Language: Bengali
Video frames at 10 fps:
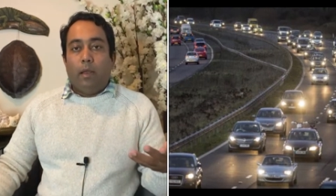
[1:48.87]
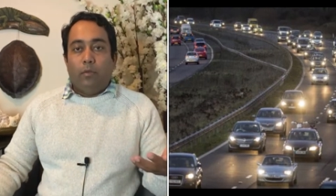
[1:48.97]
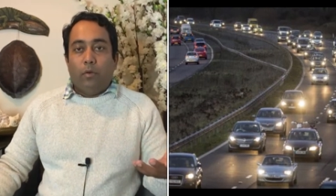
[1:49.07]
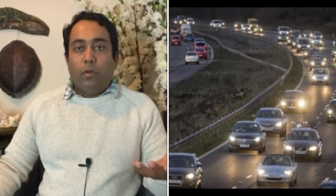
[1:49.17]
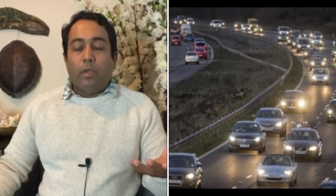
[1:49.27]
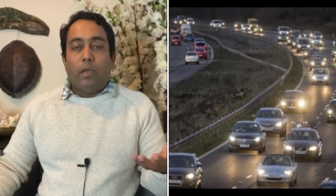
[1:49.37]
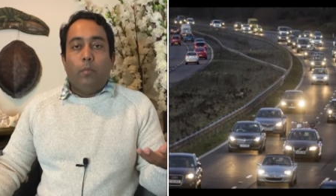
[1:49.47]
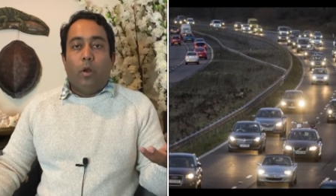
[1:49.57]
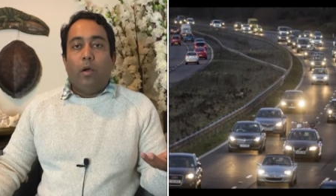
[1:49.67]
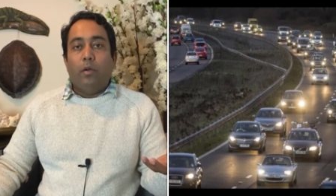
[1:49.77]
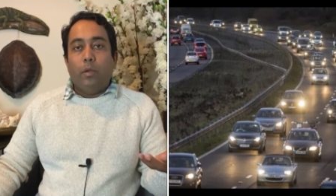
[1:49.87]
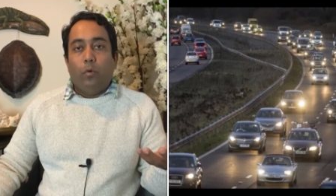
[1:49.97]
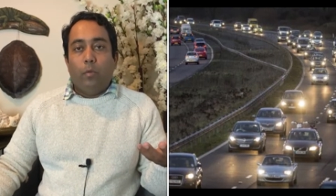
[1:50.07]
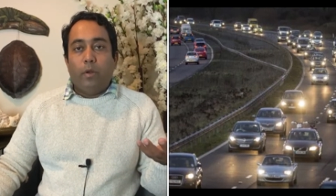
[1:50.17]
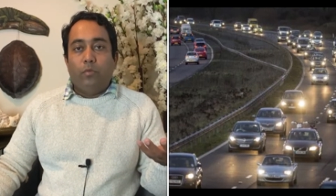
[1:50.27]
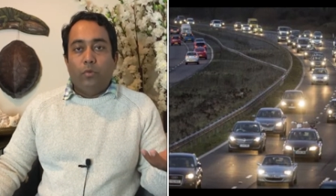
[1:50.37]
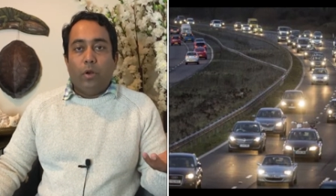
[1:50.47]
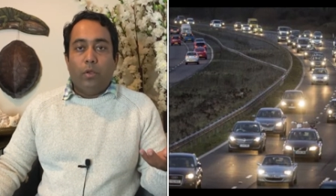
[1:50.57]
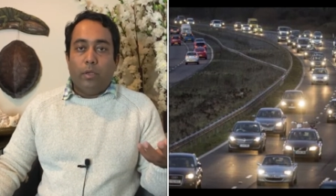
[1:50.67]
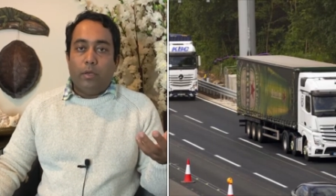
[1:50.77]
এর জন্য যেটি বলা হয় যে পরিবেশ
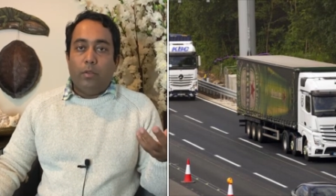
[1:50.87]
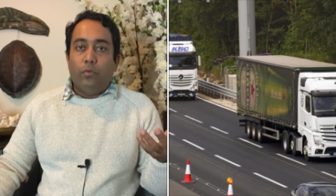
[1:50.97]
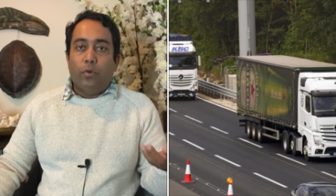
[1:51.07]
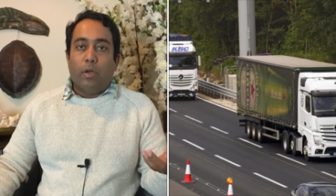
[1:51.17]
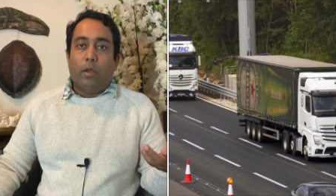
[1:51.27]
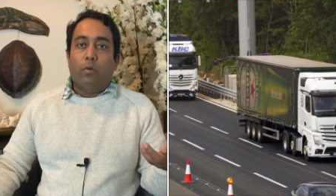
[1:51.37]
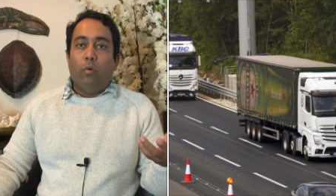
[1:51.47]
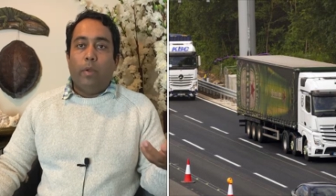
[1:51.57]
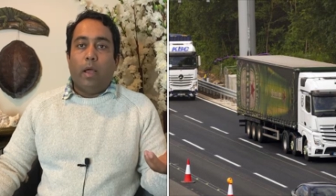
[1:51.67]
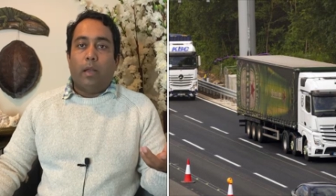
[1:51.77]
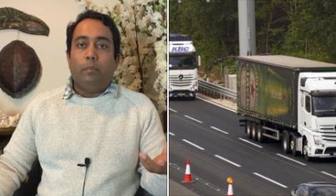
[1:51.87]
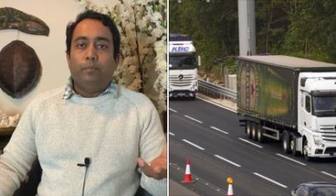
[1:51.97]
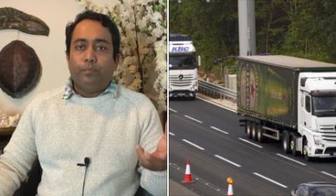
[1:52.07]
দূষণ হচ্ছে সেই দূষণটাকে কমিয়ে আনা